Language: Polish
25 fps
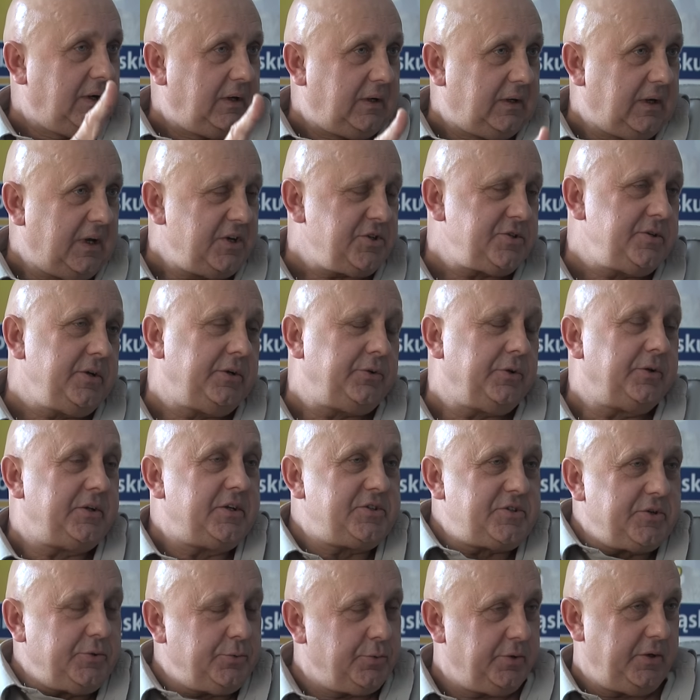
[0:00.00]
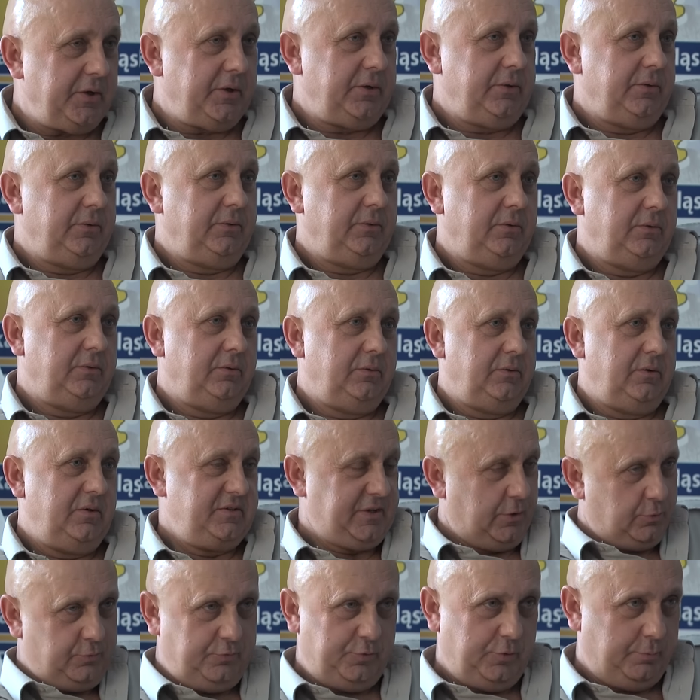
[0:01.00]
Każdy, kto decyduje,
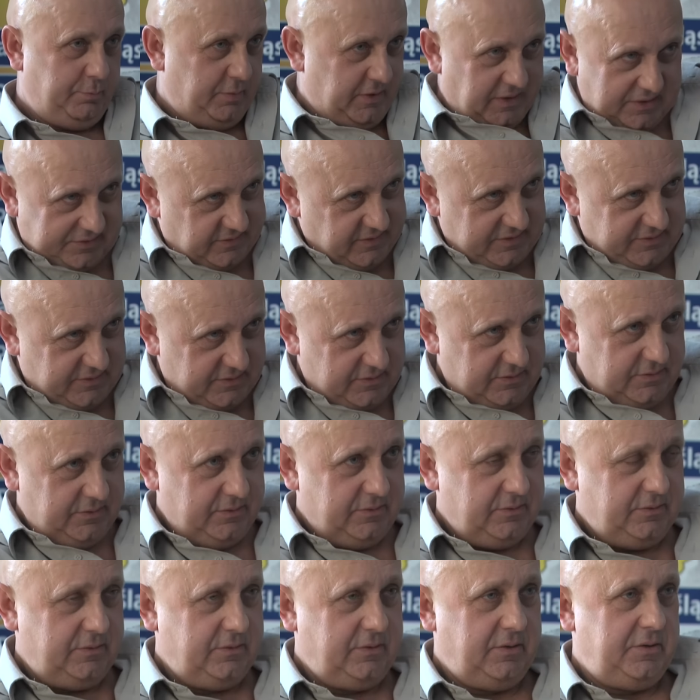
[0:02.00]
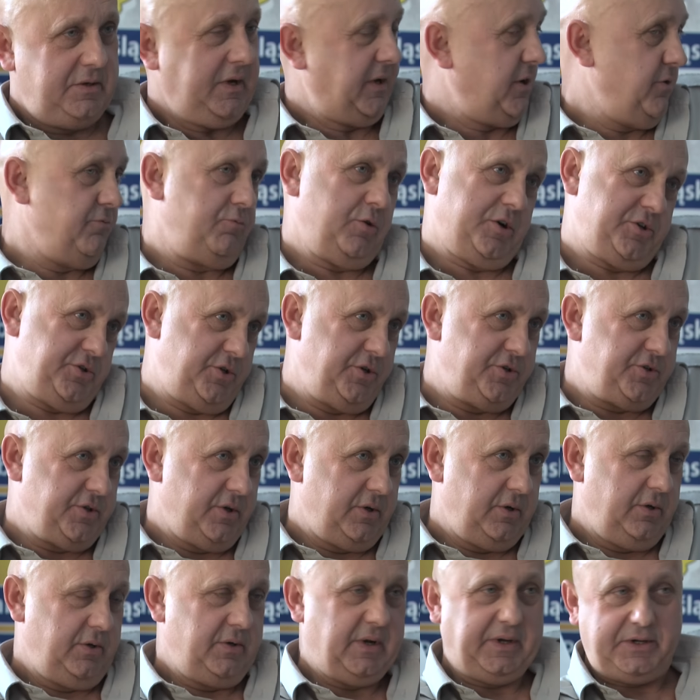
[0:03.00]
zarówno prezes, jak i
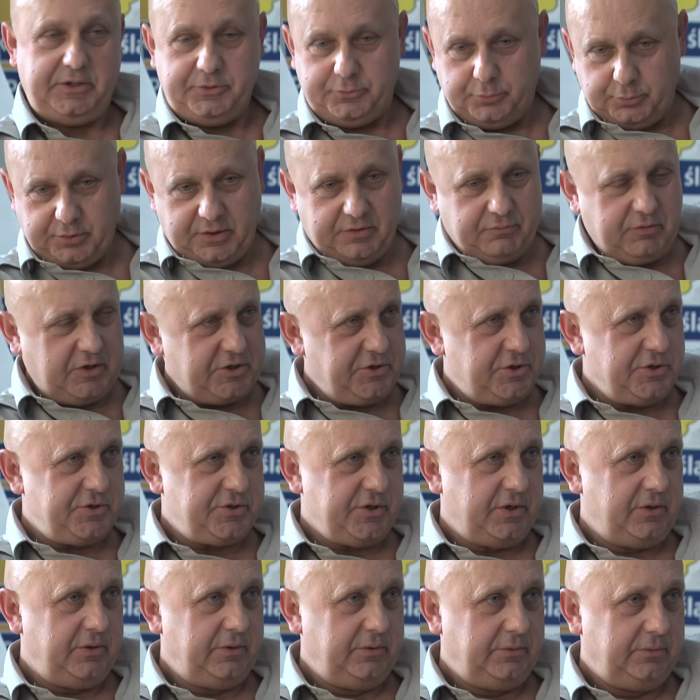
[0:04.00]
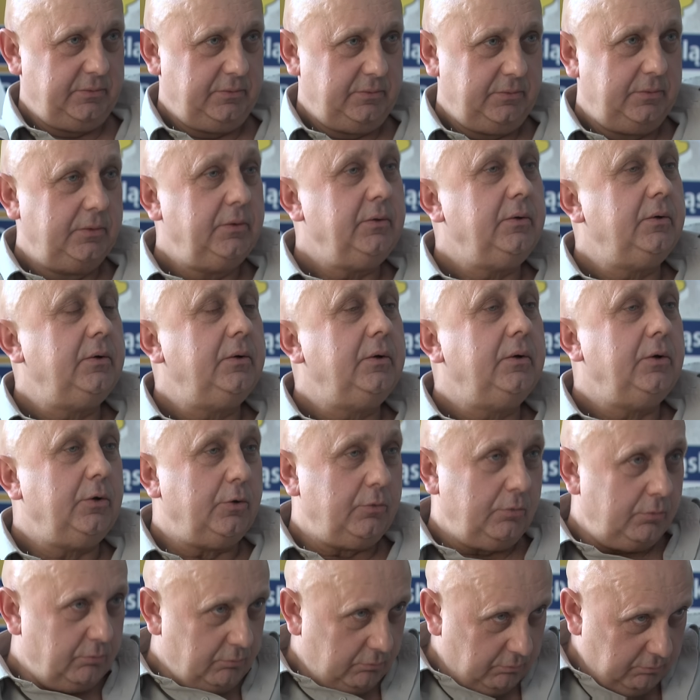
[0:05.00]
właściciel, jak i drugi właściciel,
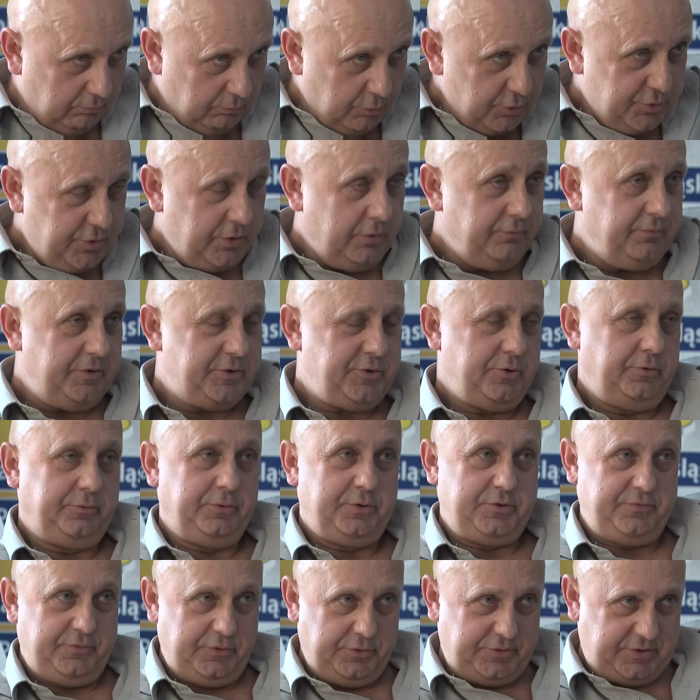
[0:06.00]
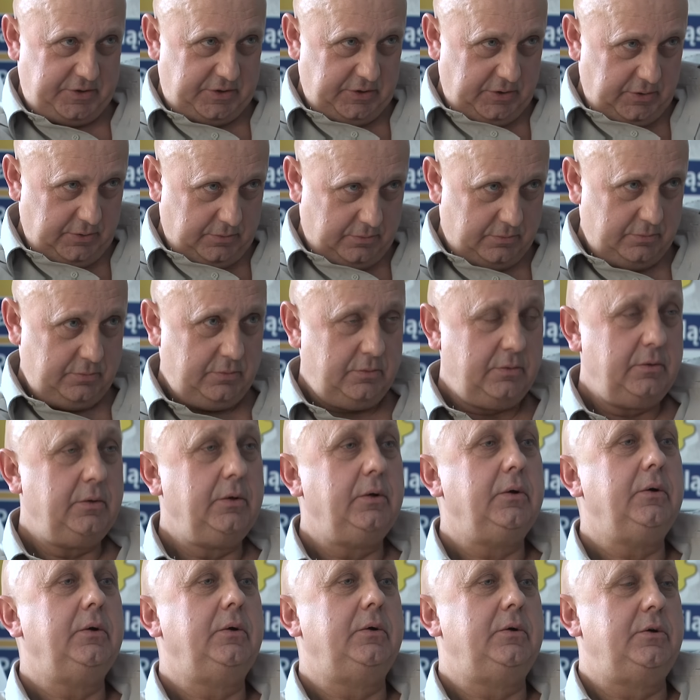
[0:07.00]
muszą wyciągnąć wnioski
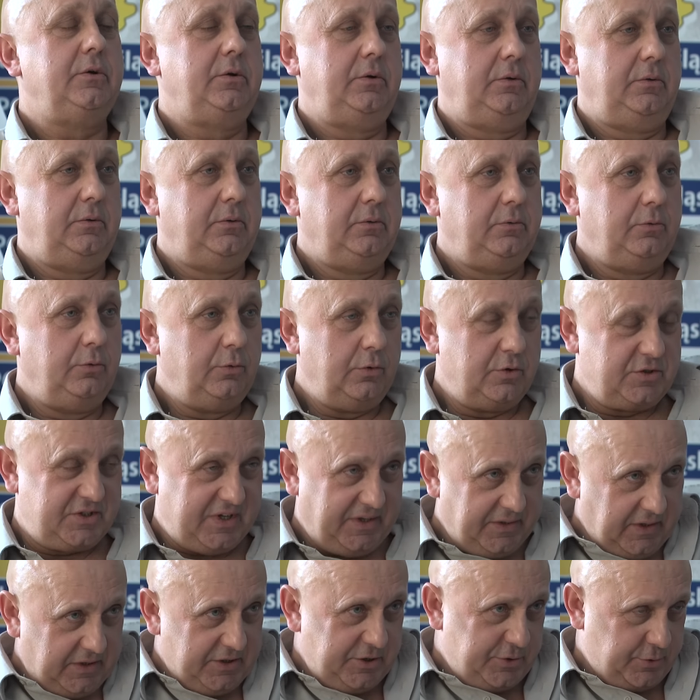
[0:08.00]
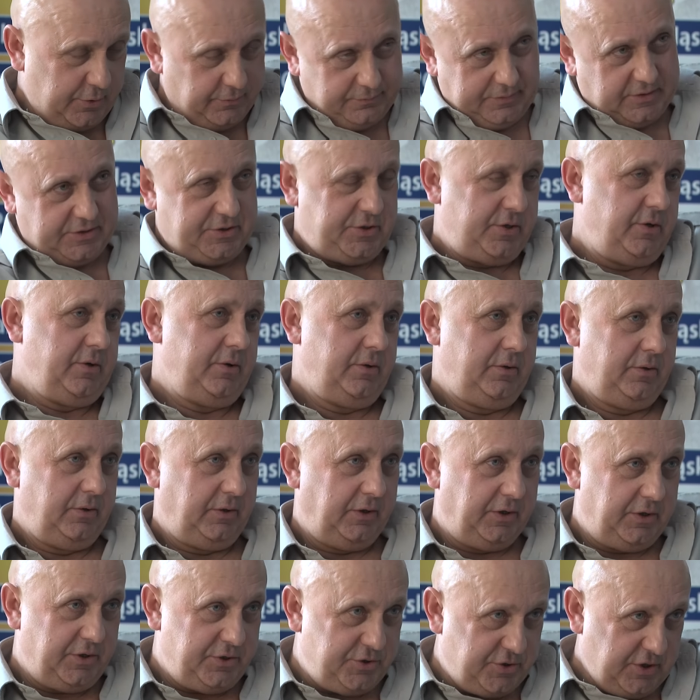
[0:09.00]
zanalizować,
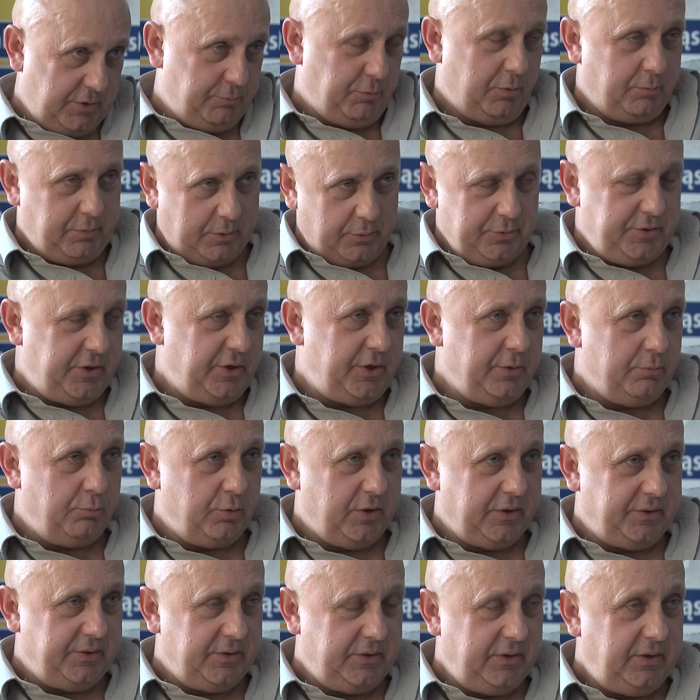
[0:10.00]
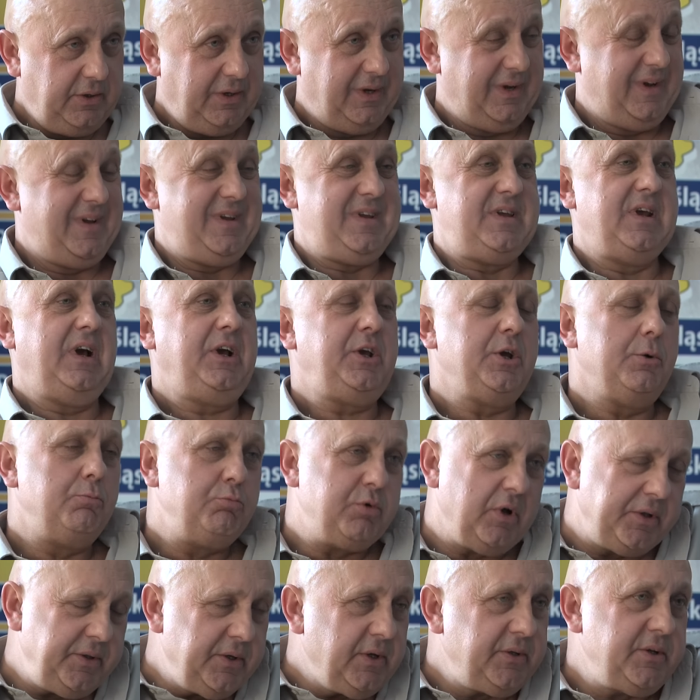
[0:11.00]
gdzie popełnili błędy, jakie
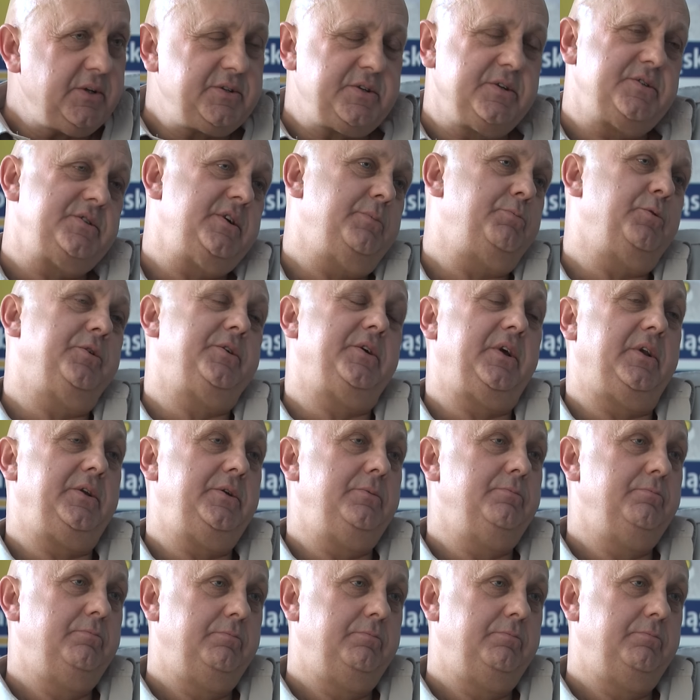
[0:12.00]
błędne decyzje podjęli.